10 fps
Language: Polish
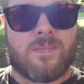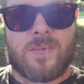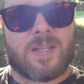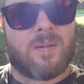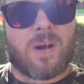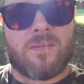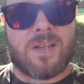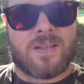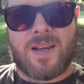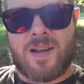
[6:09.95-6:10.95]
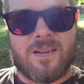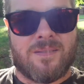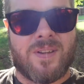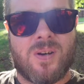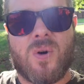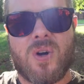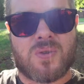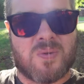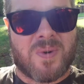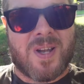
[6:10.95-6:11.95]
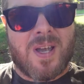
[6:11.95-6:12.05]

tak naprawdę dla wielu osób,